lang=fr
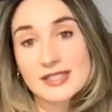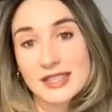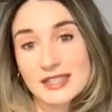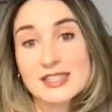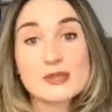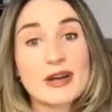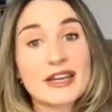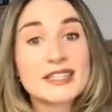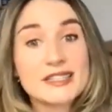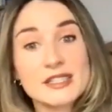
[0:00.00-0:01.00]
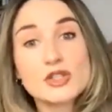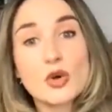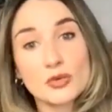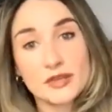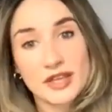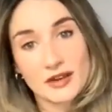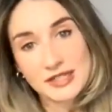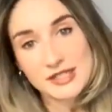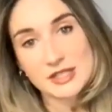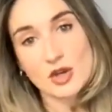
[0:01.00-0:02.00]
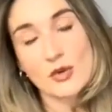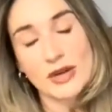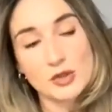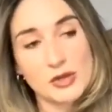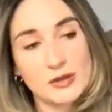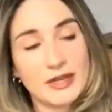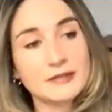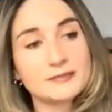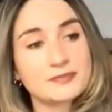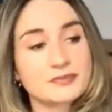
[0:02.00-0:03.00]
certains experts qui disent qu'on est en récession actuellement.